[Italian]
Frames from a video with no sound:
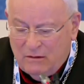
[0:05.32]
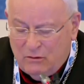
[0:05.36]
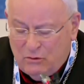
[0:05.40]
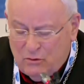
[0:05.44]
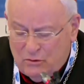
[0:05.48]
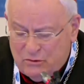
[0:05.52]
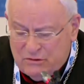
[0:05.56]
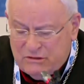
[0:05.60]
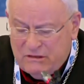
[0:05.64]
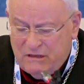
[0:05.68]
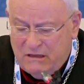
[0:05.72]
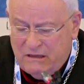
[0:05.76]

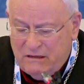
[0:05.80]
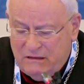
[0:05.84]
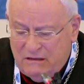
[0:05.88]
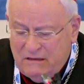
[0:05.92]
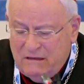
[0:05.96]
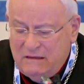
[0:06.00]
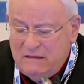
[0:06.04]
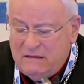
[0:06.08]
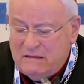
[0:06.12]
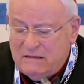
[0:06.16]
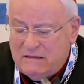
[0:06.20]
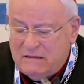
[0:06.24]
Così
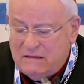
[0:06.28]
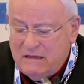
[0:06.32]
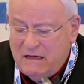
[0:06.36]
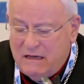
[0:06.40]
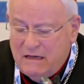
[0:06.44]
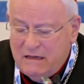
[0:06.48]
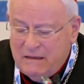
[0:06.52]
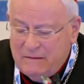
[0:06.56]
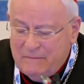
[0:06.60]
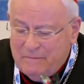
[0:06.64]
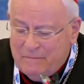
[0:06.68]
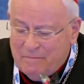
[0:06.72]

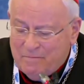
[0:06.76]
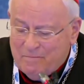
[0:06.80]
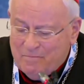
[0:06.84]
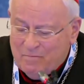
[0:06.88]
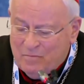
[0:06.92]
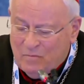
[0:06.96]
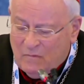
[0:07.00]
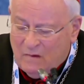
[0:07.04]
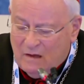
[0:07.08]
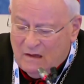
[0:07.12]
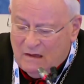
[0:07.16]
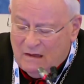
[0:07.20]
disse
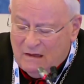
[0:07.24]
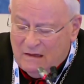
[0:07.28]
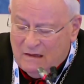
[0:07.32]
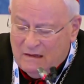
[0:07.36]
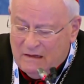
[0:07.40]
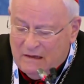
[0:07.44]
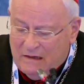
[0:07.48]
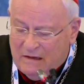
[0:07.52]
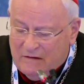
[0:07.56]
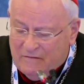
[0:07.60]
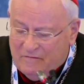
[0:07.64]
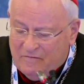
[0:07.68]

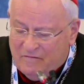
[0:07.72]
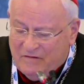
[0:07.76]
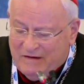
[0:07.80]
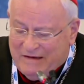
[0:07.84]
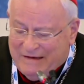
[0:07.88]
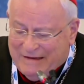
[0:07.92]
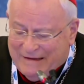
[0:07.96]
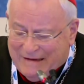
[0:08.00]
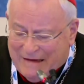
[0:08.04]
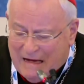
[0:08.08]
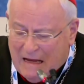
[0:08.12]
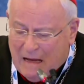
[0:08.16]
il
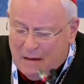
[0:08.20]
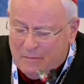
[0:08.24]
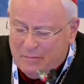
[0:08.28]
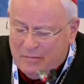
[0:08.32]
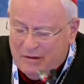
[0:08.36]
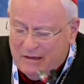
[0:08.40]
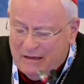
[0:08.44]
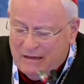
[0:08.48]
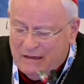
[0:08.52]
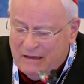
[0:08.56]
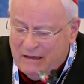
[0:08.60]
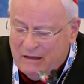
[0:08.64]

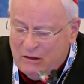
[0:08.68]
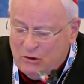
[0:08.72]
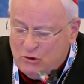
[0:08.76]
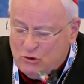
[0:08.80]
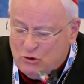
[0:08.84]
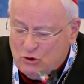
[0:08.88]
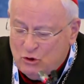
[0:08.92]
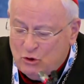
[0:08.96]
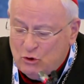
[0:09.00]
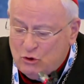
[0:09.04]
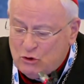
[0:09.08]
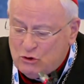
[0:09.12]
venerabile
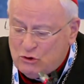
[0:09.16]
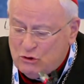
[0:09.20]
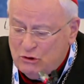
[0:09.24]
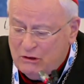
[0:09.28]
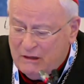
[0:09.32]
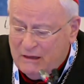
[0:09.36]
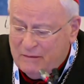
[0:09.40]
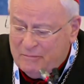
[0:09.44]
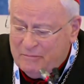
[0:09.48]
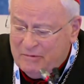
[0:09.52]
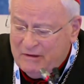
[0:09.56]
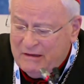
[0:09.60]
Giorgio
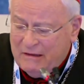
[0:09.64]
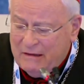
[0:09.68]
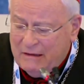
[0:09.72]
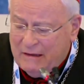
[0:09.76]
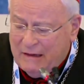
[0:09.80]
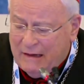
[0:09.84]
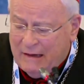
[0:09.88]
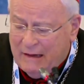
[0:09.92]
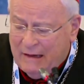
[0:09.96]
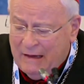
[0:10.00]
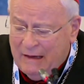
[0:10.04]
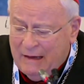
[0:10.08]

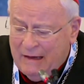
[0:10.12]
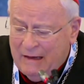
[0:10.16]
Lapira